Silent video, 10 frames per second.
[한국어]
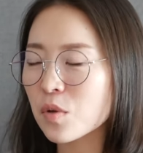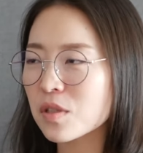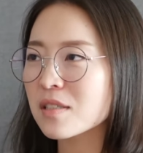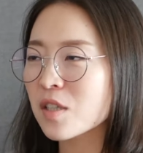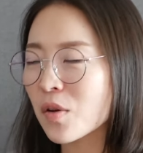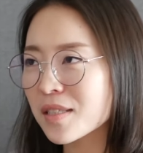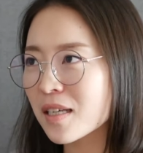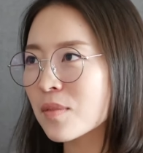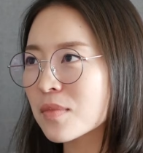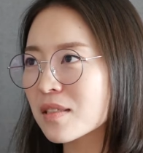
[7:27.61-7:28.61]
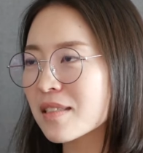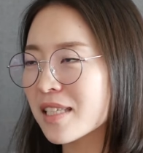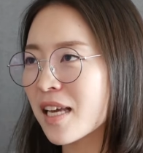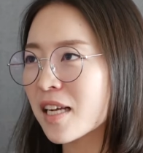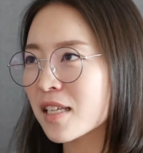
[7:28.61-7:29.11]
어떤 그런 사람들을
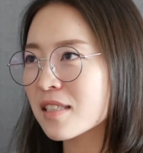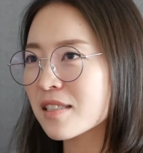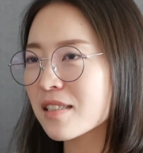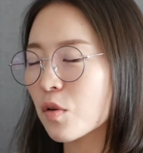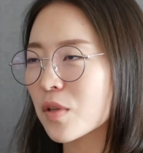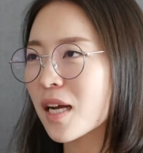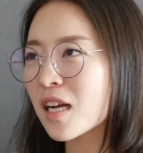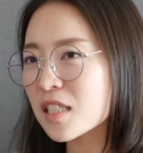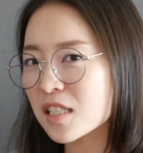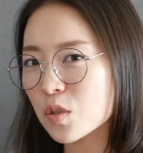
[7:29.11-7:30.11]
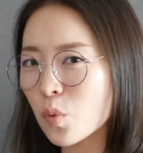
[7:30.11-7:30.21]
이해하는 어떤 한 가지